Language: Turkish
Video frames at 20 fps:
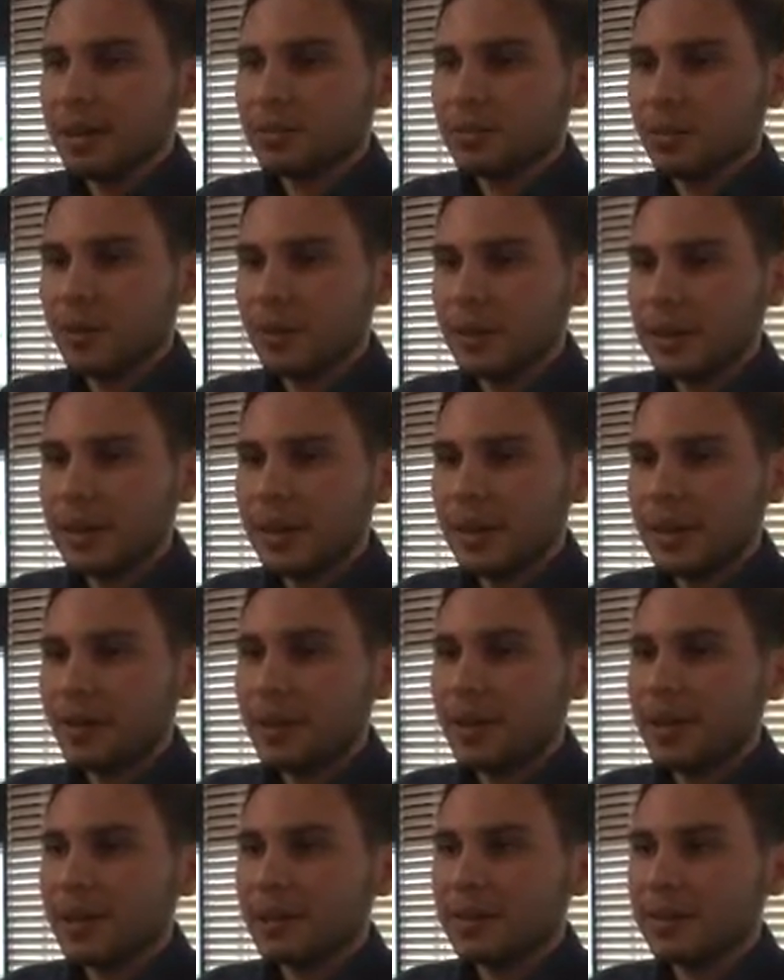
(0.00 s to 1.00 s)
Sonra da
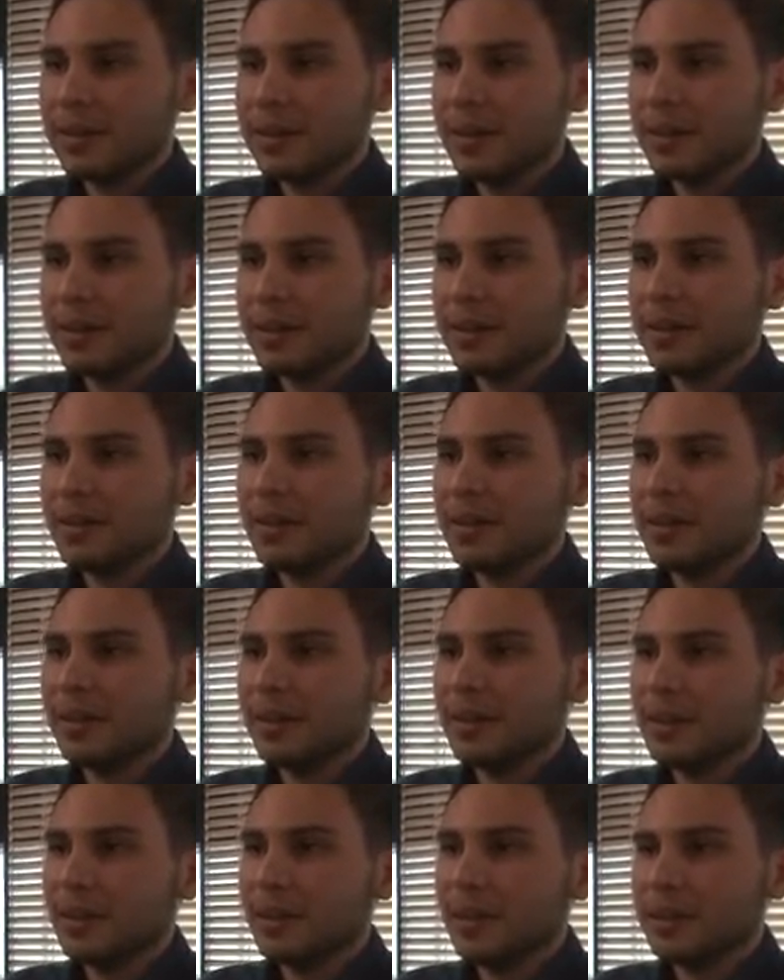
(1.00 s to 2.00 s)
hemen ardından e,
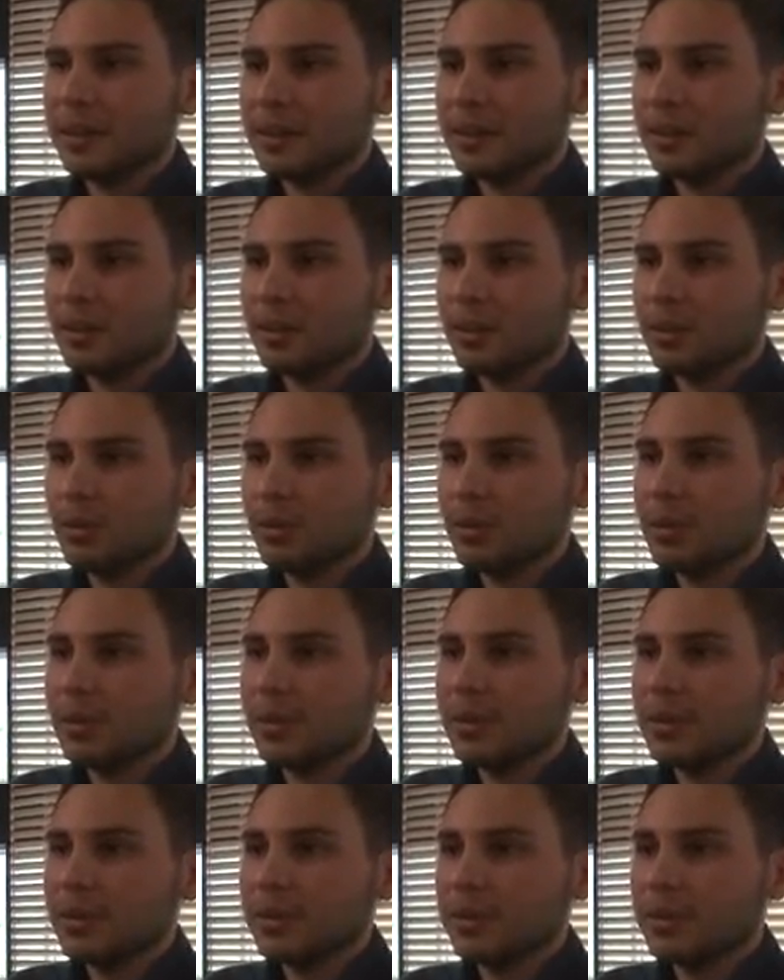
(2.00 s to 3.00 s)
artık oyunun
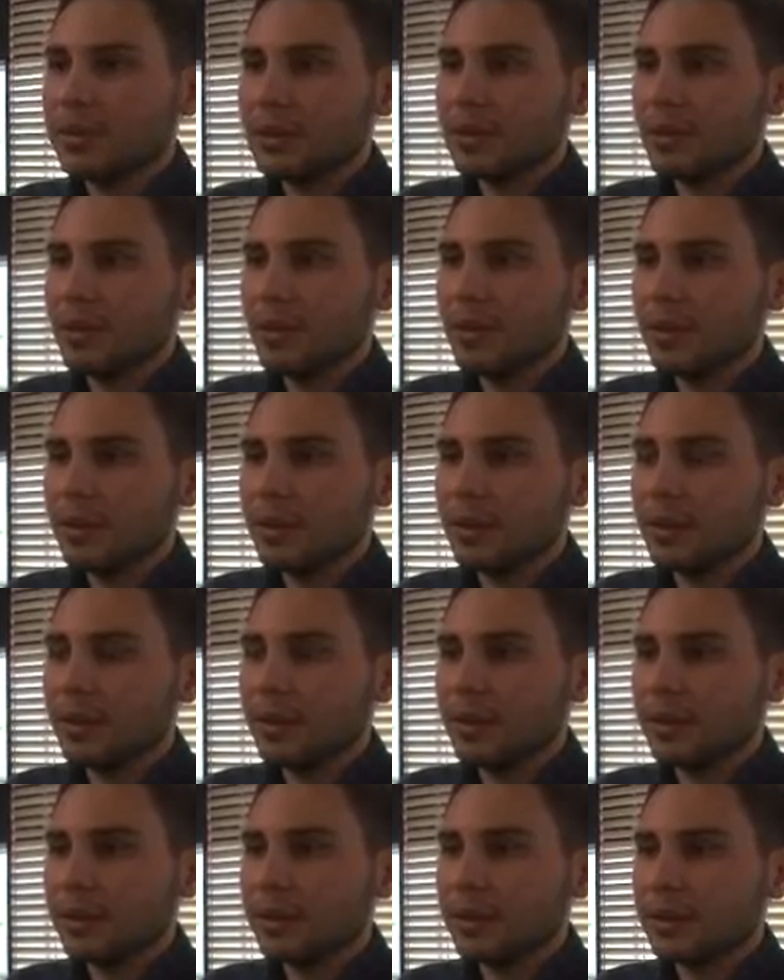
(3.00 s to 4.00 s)
e, tasarımına ve
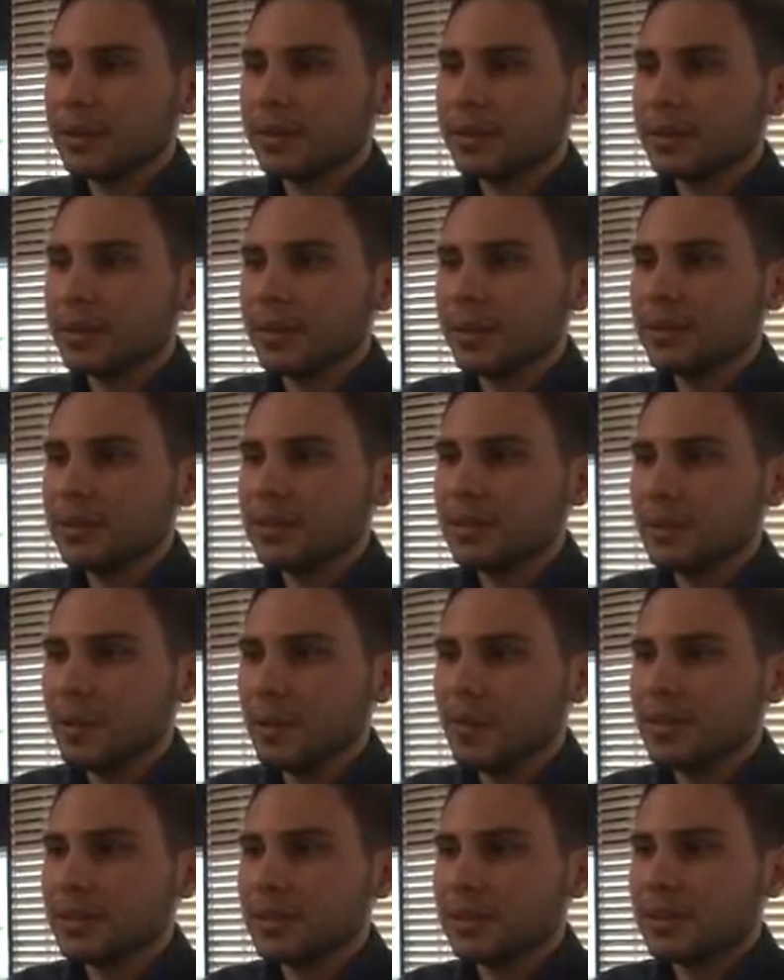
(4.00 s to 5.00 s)
e,
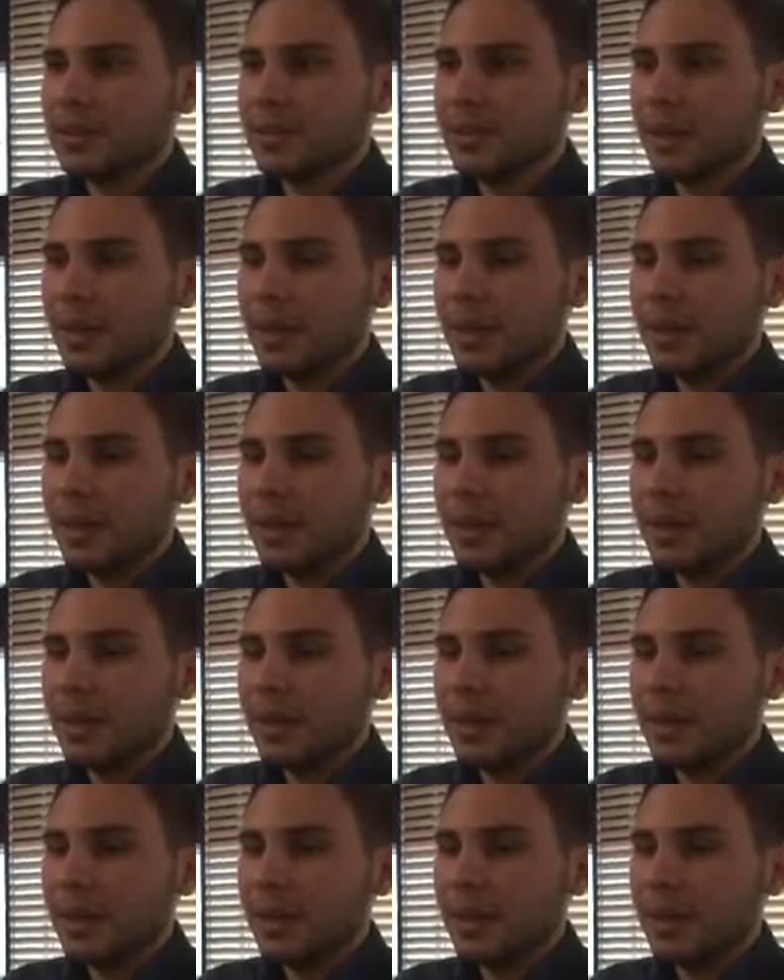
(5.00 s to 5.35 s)
geliştirmeye başladık.